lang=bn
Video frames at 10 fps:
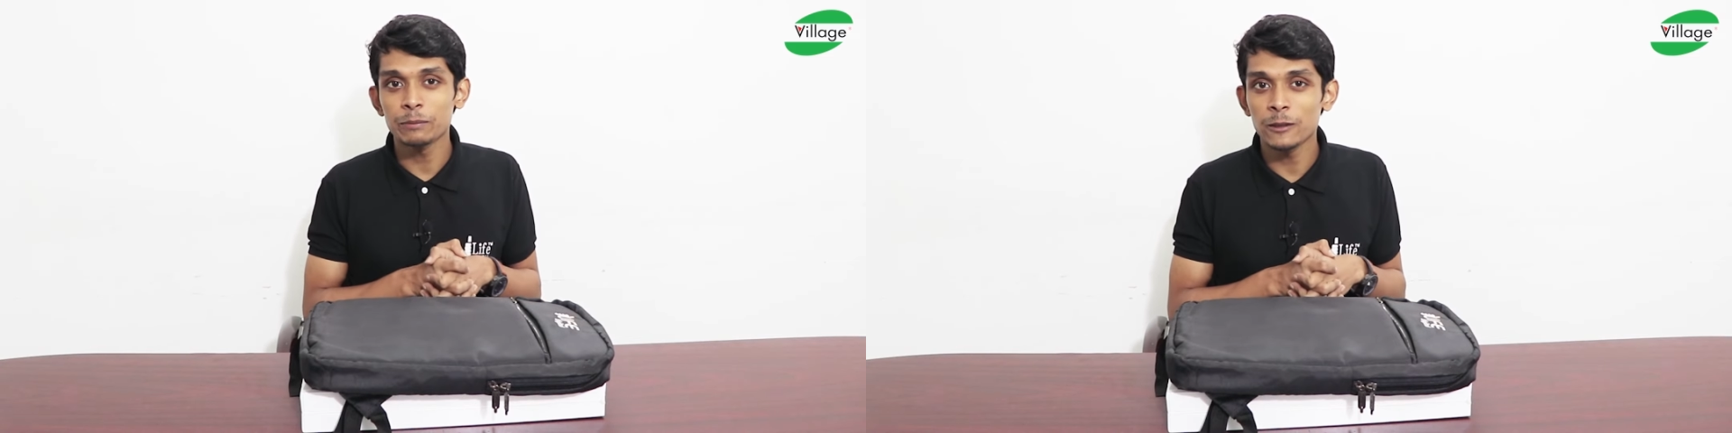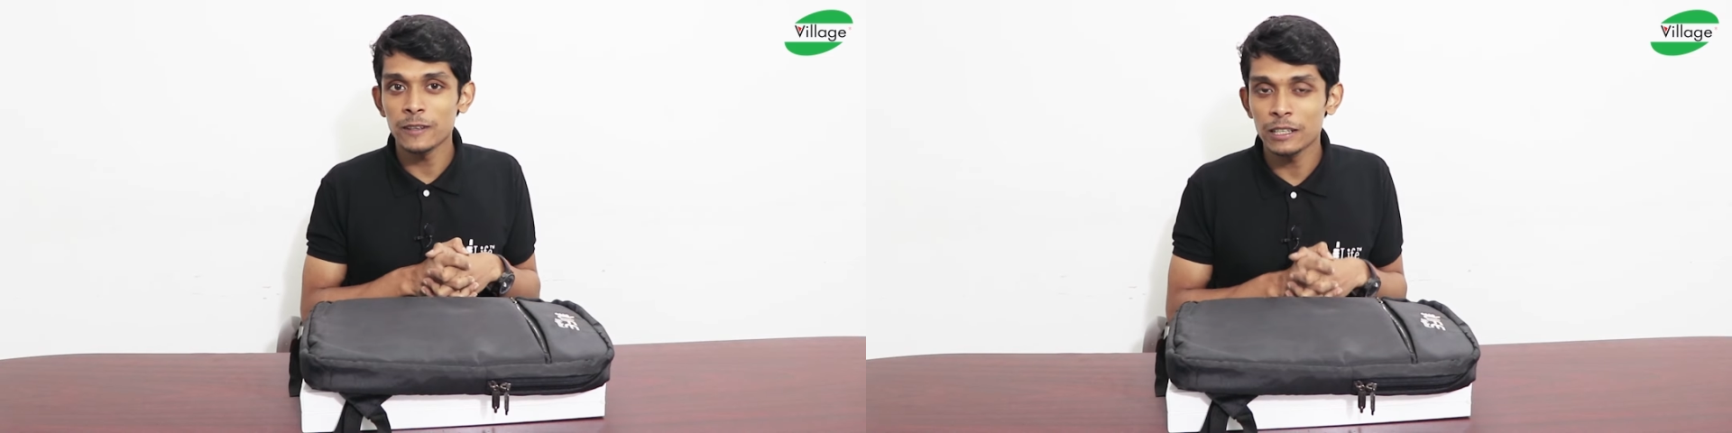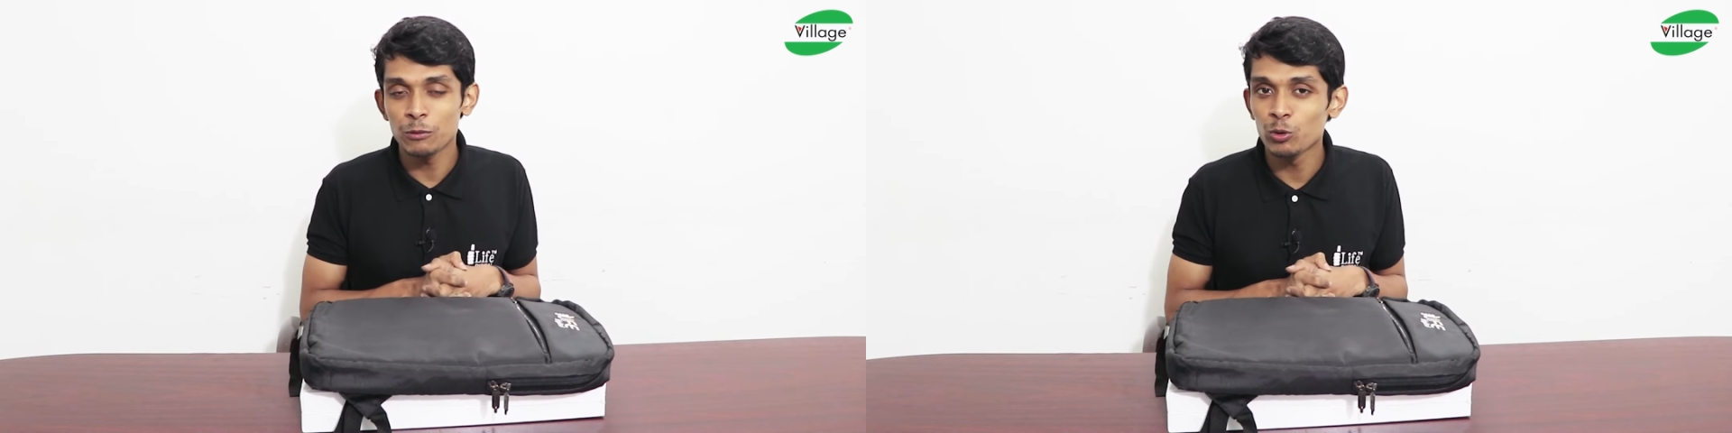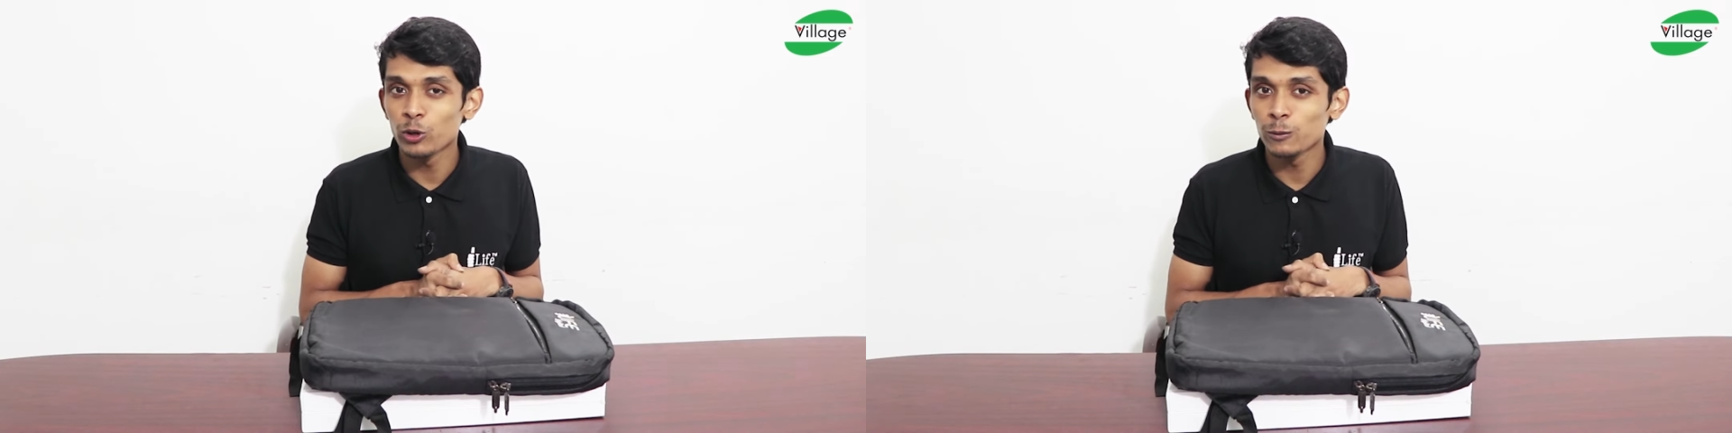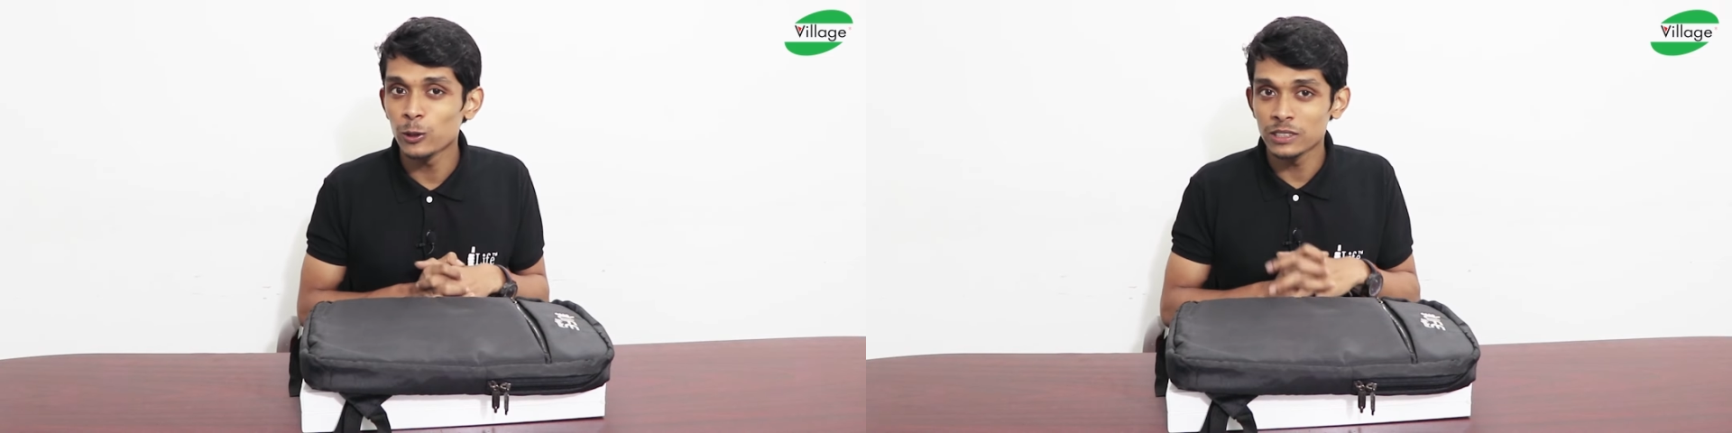ল্যাপটপের রিভিউ
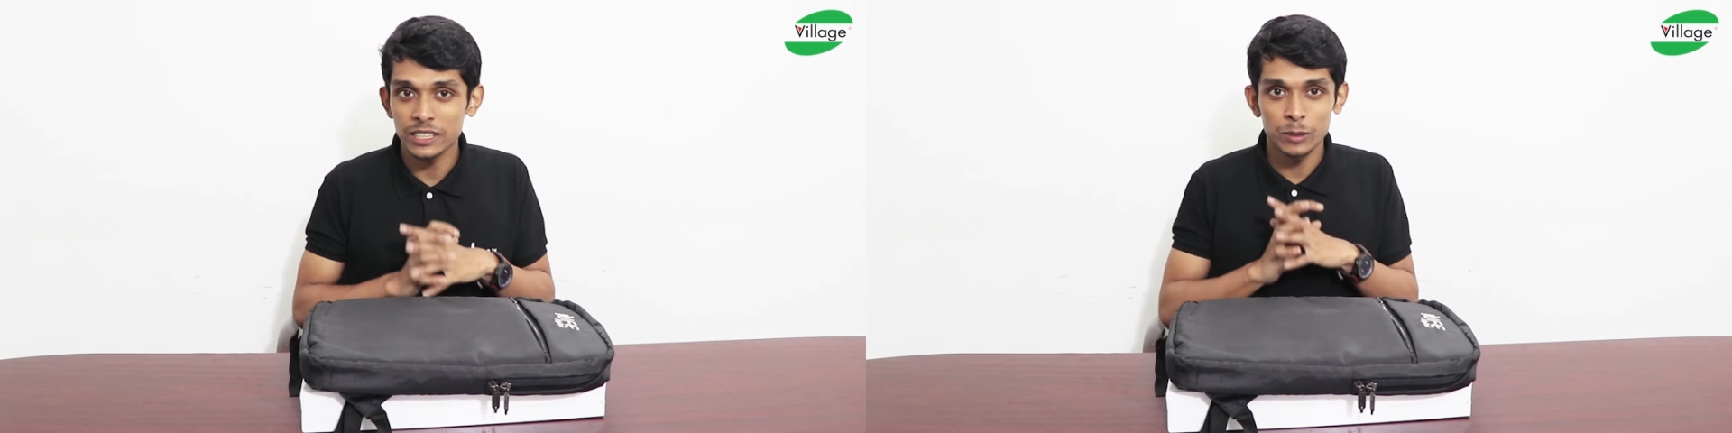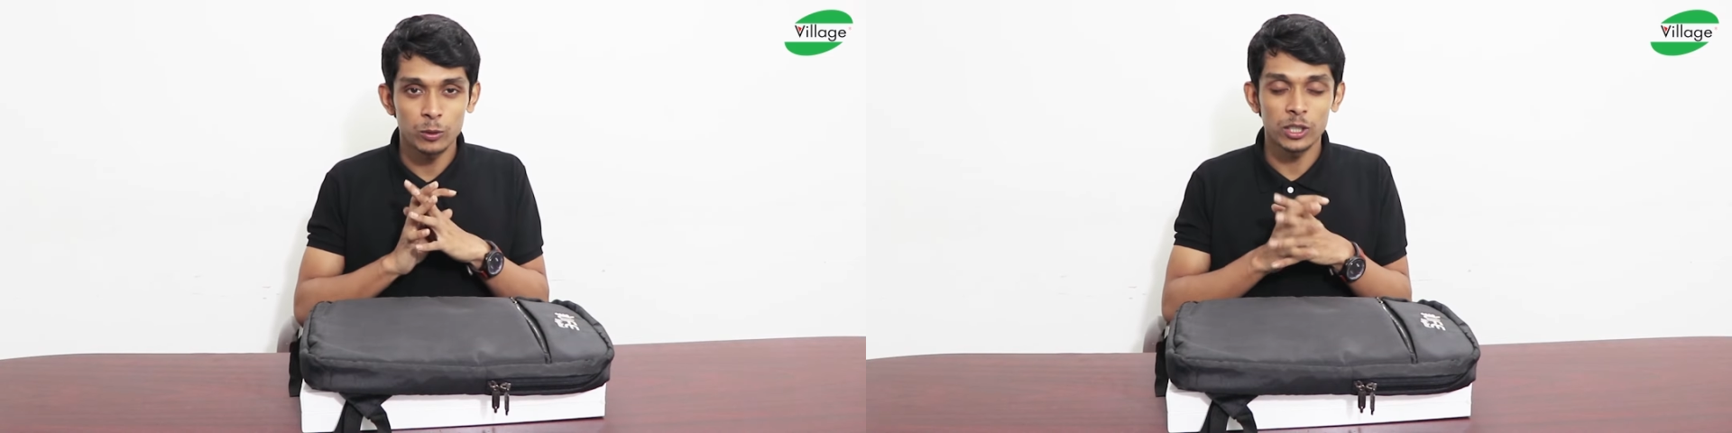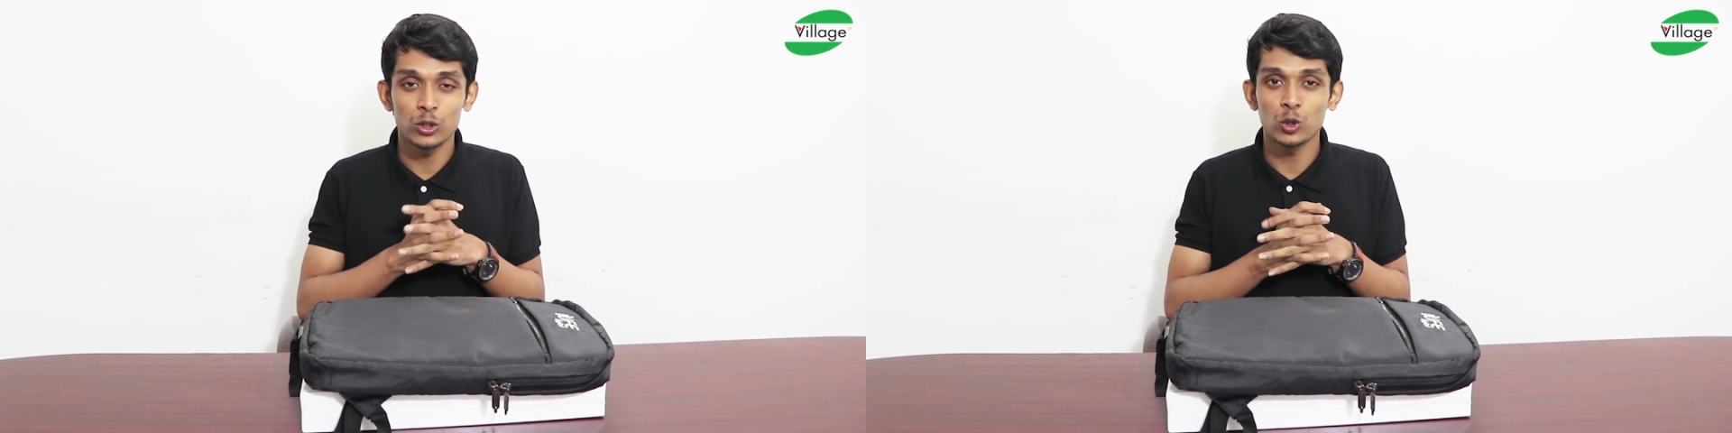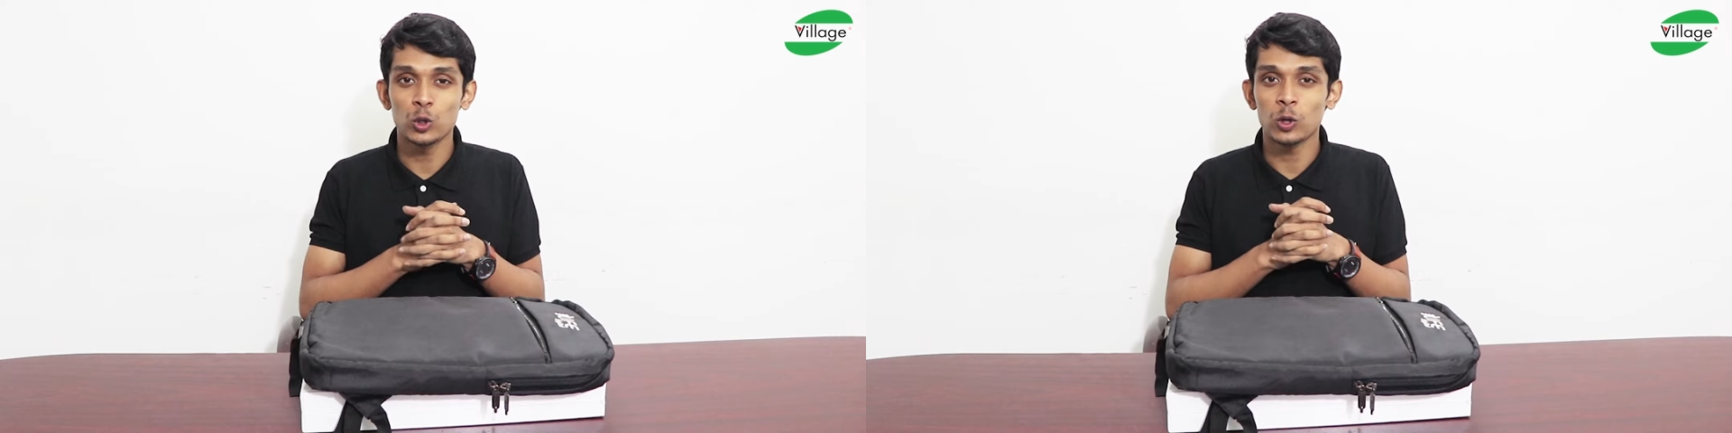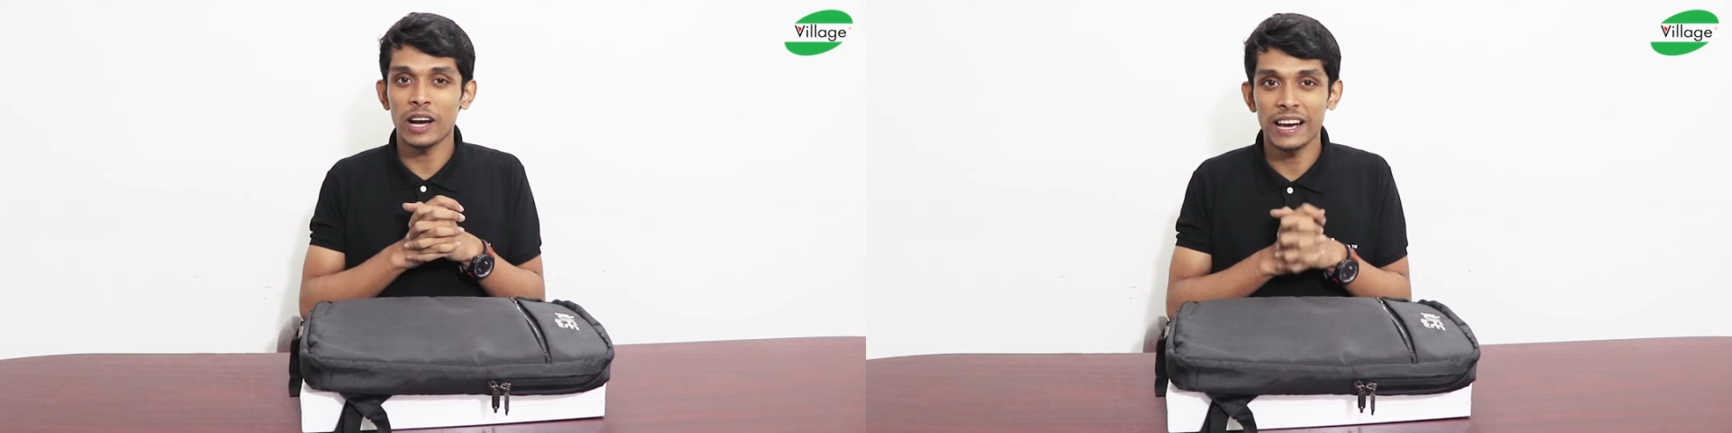করব যেটির মডেল হলো